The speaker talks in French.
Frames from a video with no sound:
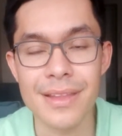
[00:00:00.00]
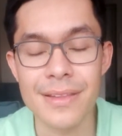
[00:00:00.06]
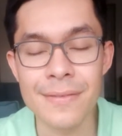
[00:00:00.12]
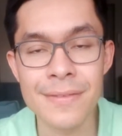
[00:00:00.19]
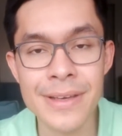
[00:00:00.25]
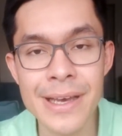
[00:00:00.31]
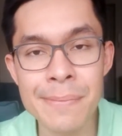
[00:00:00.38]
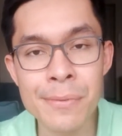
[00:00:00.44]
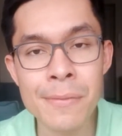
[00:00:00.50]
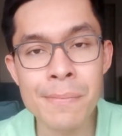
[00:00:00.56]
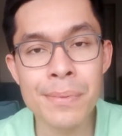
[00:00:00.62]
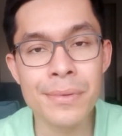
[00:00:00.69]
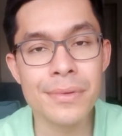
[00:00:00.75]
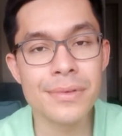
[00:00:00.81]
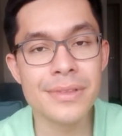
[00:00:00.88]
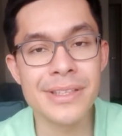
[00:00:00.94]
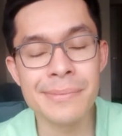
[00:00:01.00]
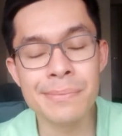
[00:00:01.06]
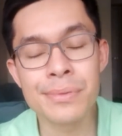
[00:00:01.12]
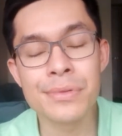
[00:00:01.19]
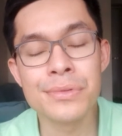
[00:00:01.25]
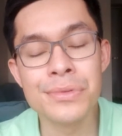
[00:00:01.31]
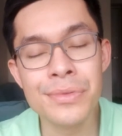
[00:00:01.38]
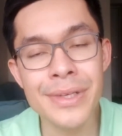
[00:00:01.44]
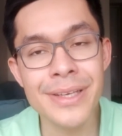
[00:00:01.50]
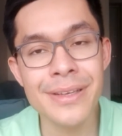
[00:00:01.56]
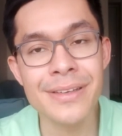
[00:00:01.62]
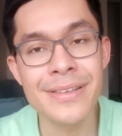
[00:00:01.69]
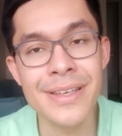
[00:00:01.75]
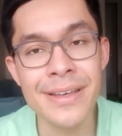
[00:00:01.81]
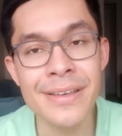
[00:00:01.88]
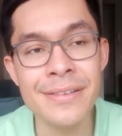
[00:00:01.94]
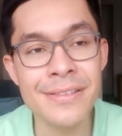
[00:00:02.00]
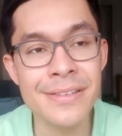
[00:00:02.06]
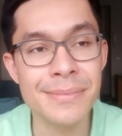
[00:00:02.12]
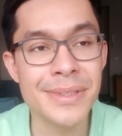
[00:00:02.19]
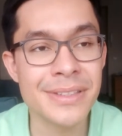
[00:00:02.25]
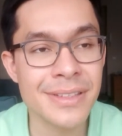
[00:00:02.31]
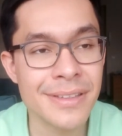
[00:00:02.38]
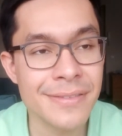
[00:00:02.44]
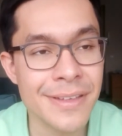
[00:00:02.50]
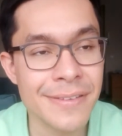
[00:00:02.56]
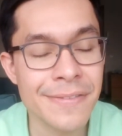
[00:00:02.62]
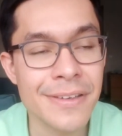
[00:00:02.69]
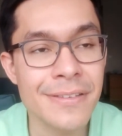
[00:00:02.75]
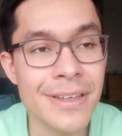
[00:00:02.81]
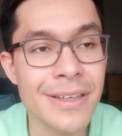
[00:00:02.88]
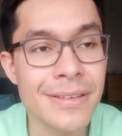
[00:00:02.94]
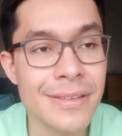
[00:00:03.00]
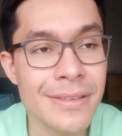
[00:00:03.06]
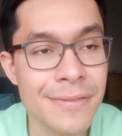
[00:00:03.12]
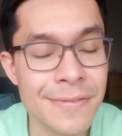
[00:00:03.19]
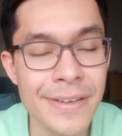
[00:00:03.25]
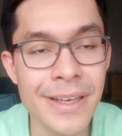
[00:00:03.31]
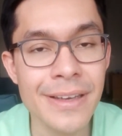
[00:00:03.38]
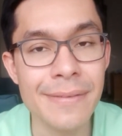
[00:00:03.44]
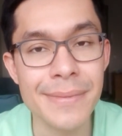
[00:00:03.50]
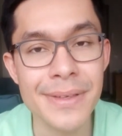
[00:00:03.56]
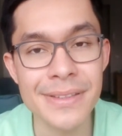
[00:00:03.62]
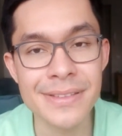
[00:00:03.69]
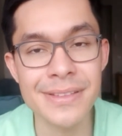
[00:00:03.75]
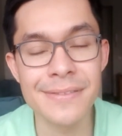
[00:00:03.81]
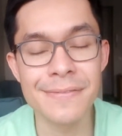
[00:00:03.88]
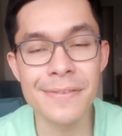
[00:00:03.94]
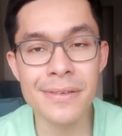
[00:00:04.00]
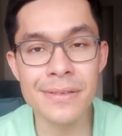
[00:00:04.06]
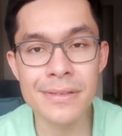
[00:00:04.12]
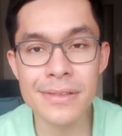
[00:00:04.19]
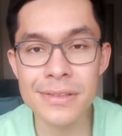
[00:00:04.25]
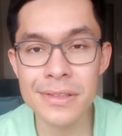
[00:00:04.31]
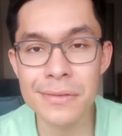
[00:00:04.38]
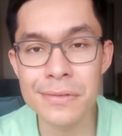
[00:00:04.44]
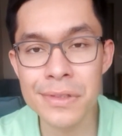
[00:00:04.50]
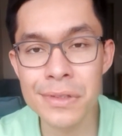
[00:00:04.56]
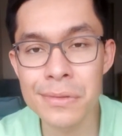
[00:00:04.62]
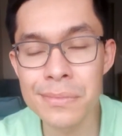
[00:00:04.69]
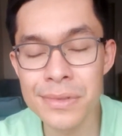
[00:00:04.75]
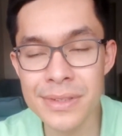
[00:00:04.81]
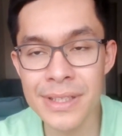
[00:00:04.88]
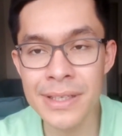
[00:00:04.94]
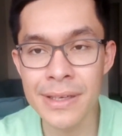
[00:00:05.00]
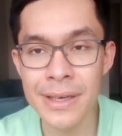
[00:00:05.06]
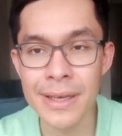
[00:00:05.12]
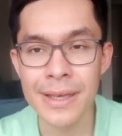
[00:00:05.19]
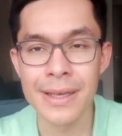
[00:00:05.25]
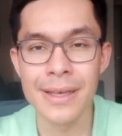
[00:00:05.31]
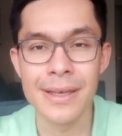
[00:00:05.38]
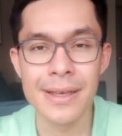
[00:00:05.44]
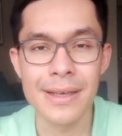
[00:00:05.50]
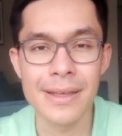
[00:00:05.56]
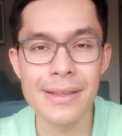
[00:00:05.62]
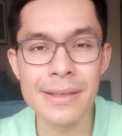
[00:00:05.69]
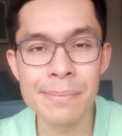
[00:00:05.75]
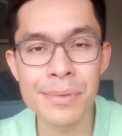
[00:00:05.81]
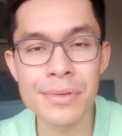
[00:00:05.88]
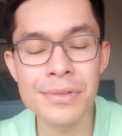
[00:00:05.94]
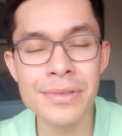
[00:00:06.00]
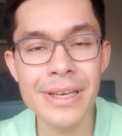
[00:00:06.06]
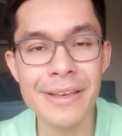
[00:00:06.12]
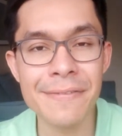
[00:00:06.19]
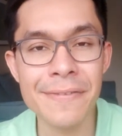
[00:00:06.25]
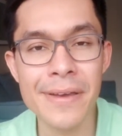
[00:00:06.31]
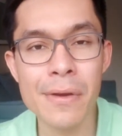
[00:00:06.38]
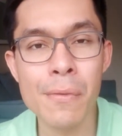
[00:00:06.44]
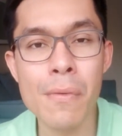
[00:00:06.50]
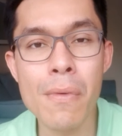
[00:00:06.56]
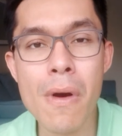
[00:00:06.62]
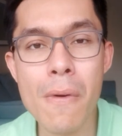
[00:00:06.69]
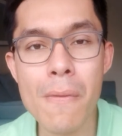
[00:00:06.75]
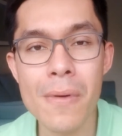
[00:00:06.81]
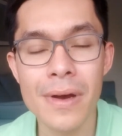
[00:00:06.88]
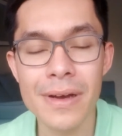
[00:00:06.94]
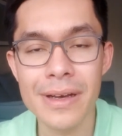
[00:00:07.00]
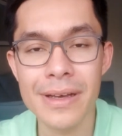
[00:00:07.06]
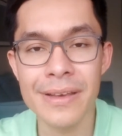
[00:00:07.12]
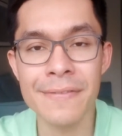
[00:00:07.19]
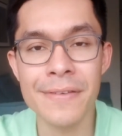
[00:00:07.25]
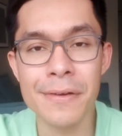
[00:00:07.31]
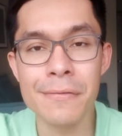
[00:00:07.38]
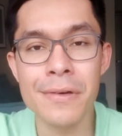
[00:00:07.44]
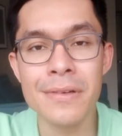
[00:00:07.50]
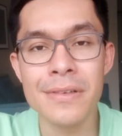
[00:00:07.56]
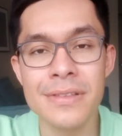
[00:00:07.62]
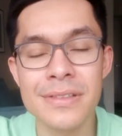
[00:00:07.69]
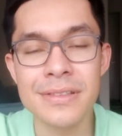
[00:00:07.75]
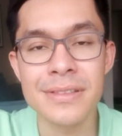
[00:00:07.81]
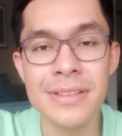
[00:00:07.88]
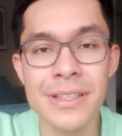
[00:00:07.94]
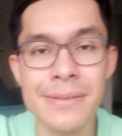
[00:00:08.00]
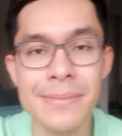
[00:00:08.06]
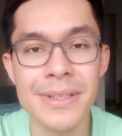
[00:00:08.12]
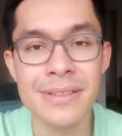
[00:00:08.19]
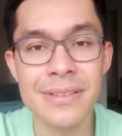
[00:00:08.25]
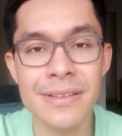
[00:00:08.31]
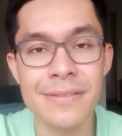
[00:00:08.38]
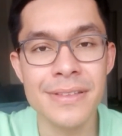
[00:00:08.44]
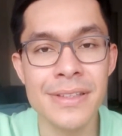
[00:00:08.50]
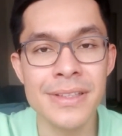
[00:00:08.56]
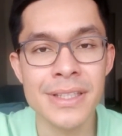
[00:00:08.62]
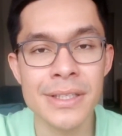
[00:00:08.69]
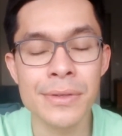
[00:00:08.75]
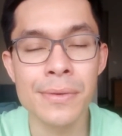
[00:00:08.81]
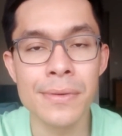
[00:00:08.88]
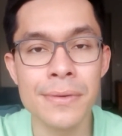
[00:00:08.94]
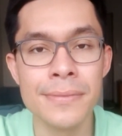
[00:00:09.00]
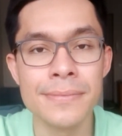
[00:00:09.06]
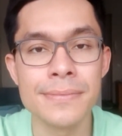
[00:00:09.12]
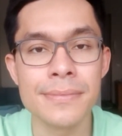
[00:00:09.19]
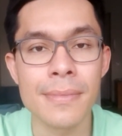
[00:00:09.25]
Donc à propos euh, des produits gagnants, et eh bien ce qu'il va falloir euh, faire, eh bien c'est vendre sur votre boutique des produits à effet wow. Effet wow, qu'est-ce que c'est eh bien ça veut dire que